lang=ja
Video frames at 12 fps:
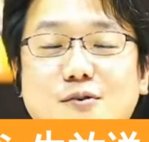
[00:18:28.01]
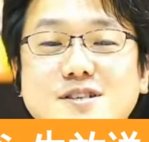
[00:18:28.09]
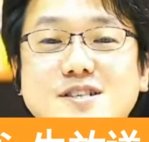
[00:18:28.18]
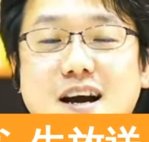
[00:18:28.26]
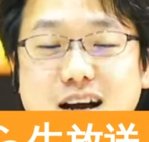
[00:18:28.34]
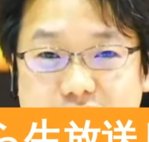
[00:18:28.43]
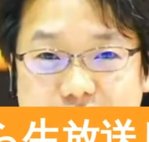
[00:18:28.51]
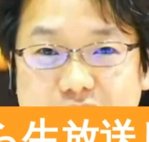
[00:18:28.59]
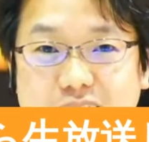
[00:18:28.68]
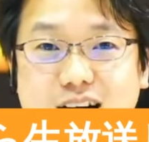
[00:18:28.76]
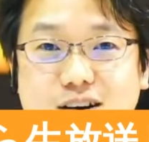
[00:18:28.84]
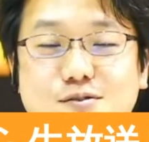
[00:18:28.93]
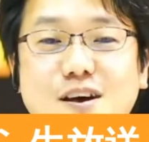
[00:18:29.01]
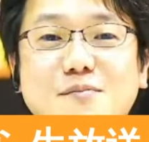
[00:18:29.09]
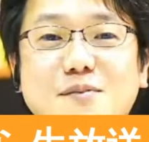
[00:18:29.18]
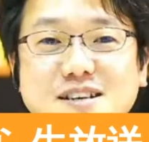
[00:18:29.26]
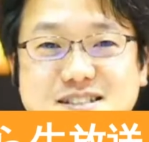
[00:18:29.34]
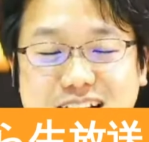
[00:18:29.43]
お時間がござ
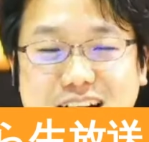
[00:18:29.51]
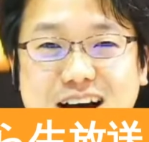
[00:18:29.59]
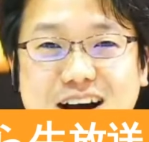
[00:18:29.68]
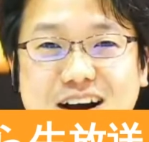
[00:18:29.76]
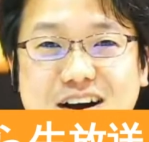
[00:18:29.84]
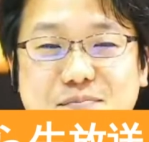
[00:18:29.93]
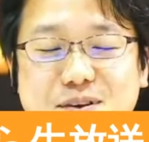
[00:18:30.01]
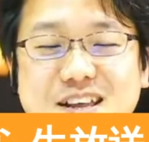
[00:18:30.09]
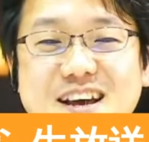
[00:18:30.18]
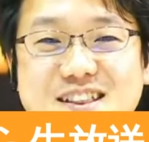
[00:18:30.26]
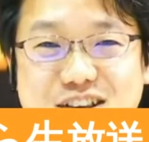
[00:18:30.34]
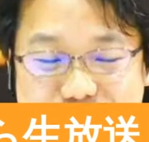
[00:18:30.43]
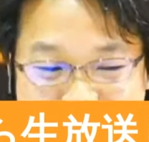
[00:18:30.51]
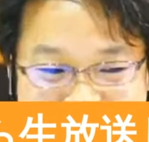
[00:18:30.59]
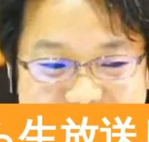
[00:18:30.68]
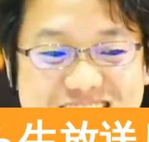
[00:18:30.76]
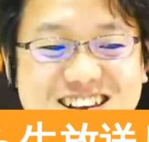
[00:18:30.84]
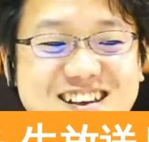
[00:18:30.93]
いましたら見てやってくだ
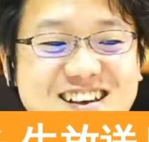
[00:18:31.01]
さい。